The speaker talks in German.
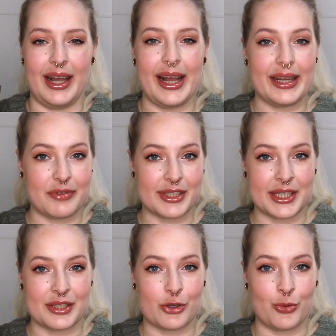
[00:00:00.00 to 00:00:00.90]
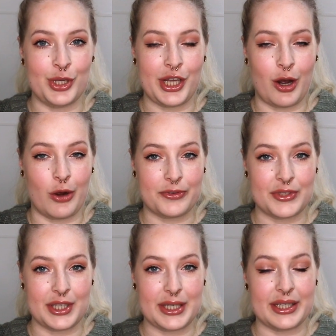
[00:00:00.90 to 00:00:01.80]
etwas hat es auch mit ihr auf
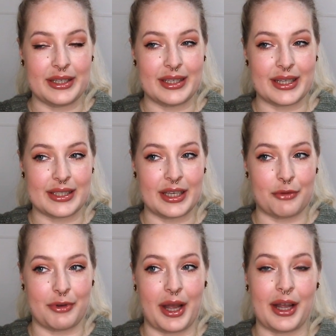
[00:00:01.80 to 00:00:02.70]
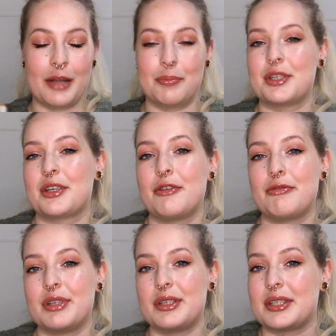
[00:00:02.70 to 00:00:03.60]
sich, das ihre Vergangenheit
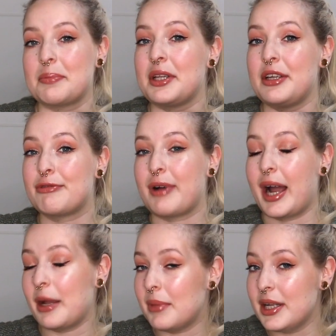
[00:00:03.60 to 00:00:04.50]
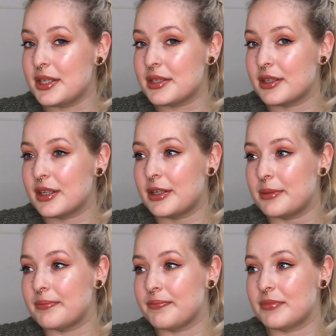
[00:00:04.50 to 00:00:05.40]
betrifft, dass man ihr verheimlicht.
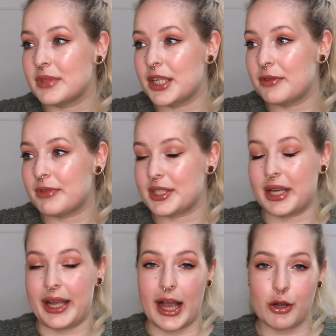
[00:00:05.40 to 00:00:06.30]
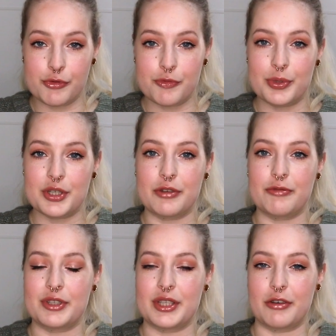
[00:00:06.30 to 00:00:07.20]
Ähm, was ihre Herkunft
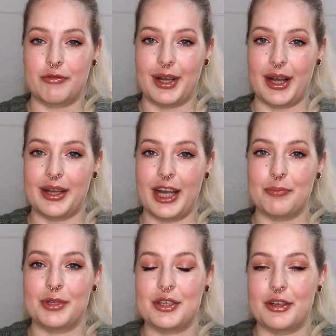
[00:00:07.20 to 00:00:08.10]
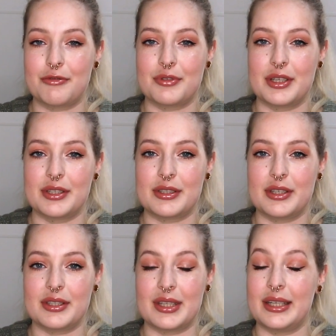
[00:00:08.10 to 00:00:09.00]
betrifft, was ihre Vergangenheit betrifft, es
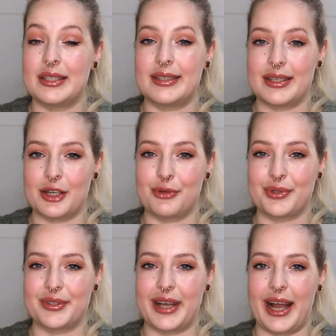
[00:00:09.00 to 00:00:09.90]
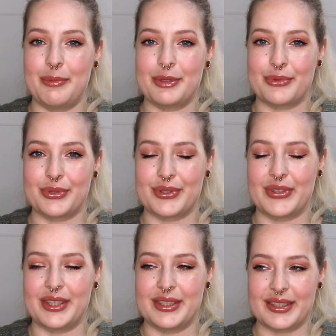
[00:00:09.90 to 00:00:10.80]
ist ein sehr, sehr großes Geheimnis und es ist
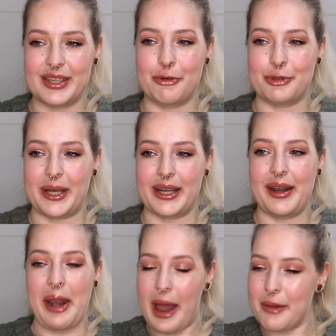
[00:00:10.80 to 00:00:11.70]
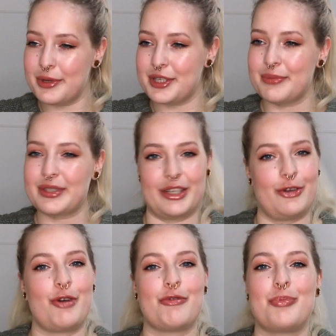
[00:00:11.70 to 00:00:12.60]
ein sehr, sehr großer Knall, mit dem es dann
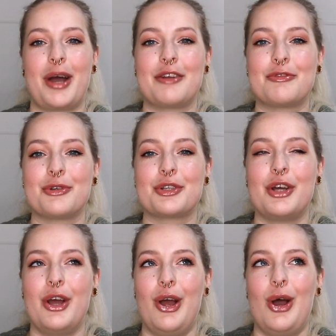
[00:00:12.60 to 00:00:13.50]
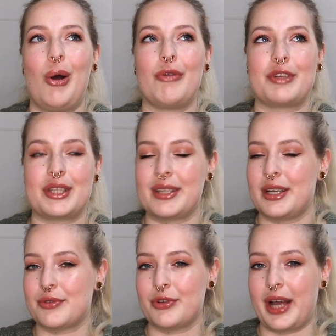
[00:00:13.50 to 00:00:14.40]
auch offenbart wird und was das
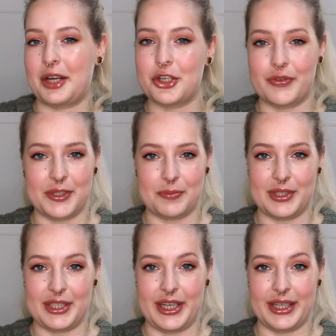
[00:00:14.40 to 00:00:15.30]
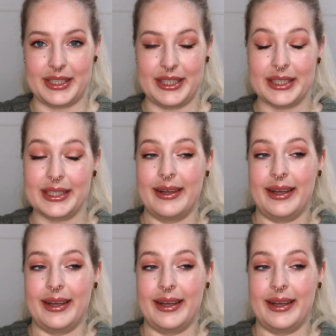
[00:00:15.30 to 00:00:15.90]
alles für einen Rattenschwanz mit sich herzieht.